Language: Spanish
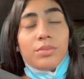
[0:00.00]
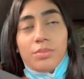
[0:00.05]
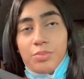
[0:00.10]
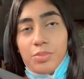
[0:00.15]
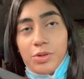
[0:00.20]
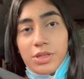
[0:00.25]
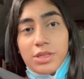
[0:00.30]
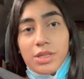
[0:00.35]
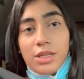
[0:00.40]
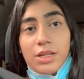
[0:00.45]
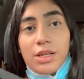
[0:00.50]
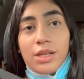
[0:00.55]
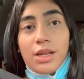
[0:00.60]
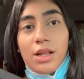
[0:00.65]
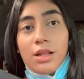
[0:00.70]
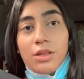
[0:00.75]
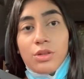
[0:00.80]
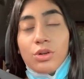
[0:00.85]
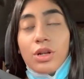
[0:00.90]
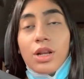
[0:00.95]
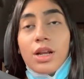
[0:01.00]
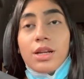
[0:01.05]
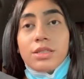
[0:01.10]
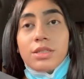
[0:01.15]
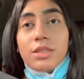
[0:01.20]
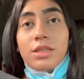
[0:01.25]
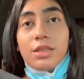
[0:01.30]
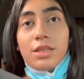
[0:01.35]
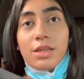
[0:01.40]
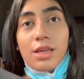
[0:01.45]
pues en el Dollar
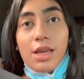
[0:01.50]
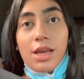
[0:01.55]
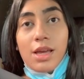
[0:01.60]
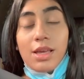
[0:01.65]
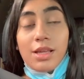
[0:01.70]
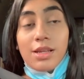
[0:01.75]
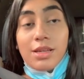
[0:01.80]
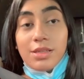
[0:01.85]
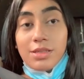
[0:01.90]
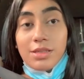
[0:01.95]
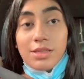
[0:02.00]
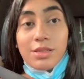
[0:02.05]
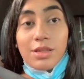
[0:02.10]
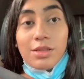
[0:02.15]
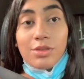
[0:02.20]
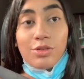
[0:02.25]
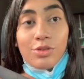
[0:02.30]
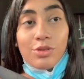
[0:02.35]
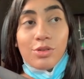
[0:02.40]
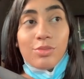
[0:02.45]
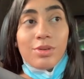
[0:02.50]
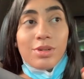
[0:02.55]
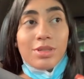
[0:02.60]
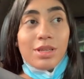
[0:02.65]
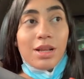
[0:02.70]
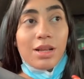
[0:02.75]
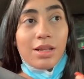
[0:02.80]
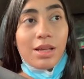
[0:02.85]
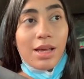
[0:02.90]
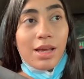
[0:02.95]
City que hay en ese centro
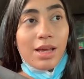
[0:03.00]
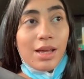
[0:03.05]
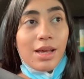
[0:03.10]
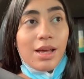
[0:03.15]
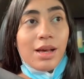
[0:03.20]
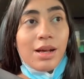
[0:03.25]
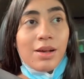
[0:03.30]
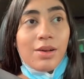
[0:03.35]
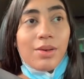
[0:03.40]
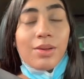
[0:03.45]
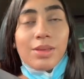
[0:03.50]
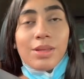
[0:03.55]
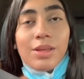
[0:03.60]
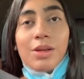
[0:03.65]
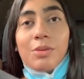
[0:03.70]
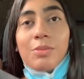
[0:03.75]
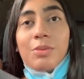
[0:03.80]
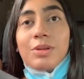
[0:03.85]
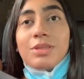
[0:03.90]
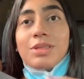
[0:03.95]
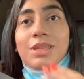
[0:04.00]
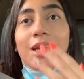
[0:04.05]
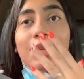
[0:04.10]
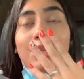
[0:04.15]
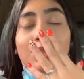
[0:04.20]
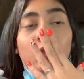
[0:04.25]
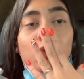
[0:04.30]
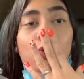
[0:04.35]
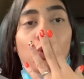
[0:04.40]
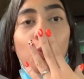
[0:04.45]
comercial que acaban de ver, pero está
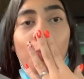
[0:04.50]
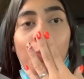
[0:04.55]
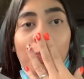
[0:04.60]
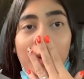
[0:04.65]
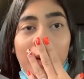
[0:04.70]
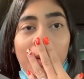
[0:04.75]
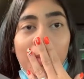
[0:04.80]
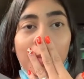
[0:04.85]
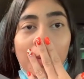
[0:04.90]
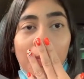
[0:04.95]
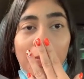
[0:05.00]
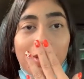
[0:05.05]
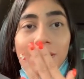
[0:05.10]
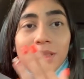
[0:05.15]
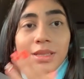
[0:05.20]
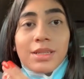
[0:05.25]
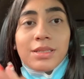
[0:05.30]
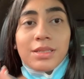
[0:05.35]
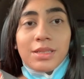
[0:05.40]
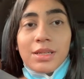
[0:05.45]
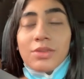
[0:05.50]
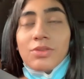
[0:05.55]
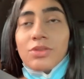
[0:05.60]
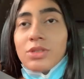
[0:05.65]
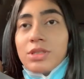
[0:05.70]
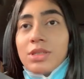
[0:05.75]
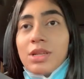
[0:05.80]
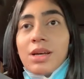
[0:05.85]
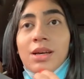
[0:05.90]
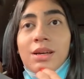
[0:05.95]
supremamente lleno,
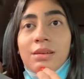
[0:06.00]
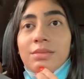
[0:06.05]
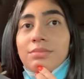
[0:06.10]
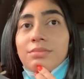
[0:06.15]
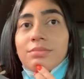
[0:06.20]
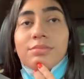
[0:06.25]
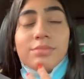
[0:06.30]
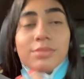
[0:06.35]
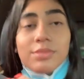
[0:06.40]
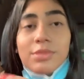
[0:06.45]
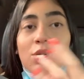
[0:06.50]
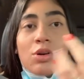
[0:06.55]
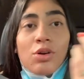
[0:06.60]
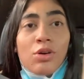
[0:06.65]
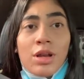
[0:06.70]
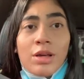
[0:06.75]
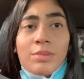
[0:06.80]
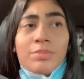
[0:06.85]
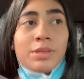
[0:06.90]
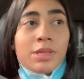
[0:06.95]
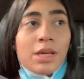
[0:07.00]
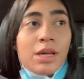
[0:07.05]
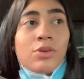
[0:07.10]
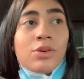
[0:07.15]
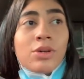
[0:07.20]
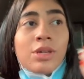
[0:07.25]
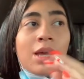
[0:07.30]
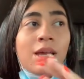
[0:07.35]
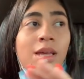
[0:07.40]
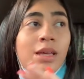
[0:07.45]
está
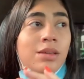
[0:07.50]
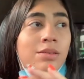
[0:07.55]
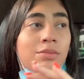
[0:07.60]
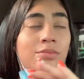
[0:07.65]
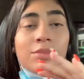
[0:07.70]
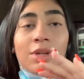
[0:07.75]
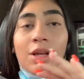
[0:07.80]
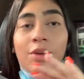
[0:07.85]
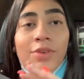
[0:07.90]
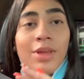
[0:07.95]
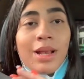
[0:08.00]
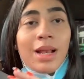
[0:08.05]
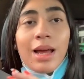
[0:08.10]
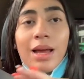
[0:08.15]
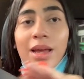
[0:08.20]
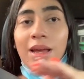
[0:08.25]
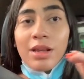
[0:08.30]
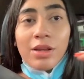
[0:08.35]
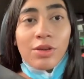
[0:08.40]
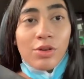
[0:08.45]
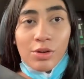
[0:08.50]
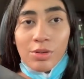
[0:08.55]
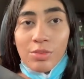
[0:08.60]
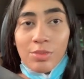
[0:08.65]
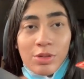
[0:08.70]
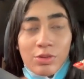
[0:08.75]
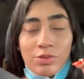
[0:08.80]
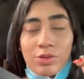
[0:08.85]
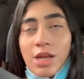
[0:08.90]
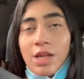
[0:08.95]
colapsado y hay una fila
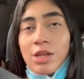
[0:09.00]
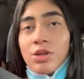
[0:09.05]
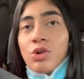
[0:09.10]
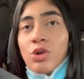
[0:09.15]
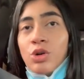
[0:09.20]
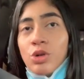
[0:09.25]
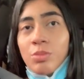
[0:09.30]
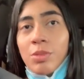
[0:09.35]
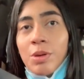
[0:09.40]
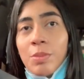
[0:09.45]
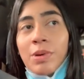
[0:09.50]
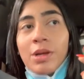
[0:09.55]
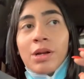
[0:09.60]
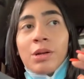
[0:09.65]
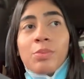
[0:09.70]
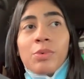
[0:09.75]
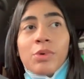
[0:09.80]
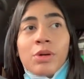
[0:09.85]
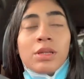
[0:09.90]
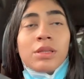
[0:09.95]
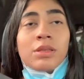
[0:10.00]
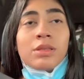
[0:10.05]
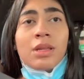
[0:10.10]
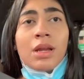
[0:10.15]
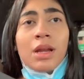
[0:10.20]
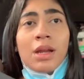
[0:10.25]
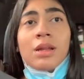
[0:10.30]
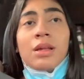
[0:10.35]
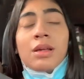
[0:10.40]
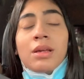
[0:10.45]
enorme, o sea, enorme para poder
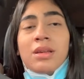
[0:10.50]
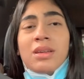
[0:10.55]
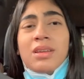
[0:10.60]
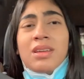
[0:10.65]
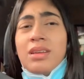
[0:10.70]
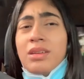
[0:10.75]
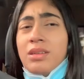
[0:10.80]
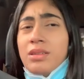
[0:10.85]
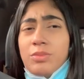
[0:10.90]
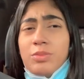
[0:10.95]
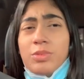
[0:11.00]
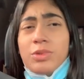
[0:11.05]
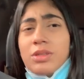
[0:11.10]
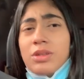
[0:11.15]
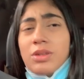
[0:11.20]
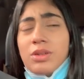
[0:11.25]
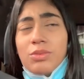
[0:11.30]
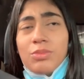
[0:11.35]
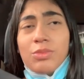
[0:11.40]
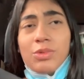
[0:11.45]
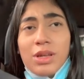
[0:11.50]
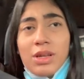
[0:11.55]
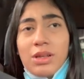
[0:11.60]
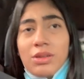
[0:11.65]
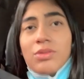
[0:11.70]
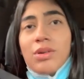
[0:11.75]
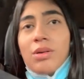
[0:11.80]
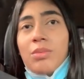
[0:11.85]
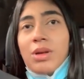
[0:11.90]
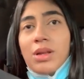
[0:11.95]
entrar. Pues creo como que
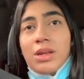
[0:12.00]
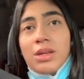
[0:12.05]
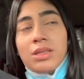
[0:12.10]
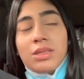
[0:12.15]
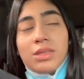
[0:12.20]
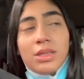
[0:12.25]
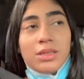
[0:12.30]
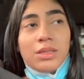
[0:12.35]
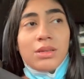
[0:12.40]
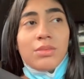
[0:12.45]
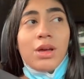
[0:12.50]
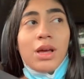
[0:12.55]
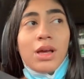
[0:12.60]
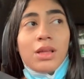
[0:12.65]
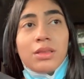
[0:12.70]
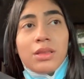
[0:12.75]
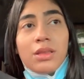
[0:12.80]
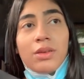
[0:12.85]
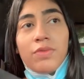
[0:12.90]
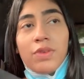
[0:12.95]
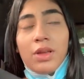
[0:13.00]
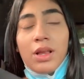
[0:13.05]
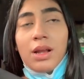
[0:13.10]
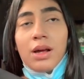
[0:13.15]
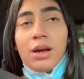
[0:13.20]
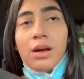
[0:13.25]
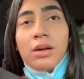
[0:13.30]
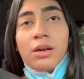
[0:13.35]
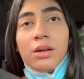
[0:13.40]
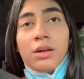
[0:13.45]
no amerita semejante
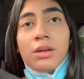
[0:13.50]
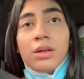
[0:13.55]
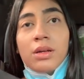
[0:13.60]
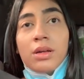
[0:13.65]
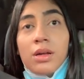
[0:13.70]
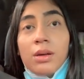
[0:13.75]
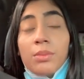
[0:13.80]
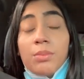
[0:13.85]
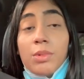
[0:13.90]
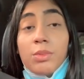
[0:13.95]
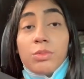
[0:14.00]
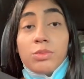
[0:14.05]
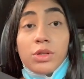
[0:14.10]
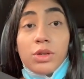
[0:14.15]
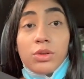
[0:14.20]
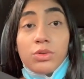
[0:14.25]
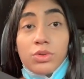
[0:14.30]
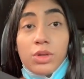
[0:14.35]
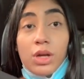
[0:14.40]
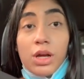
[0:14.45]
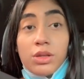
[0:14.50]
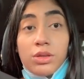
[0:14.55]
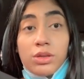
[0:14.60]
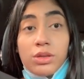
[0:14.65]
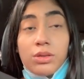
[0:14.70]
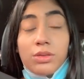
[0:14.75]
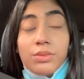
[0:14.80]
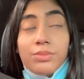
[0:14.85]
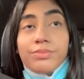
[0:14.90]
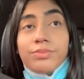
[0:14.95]
fila. Vamos a buscar
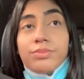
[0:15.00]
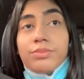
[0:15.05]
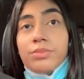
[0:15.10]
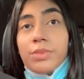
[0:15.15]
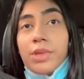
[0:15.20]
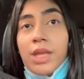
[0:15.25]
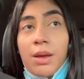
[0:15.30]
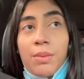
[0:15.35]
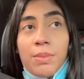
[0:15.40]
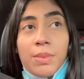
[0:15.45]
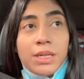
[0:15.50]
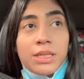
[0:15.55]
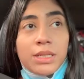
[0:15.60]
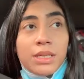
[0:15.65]
qué más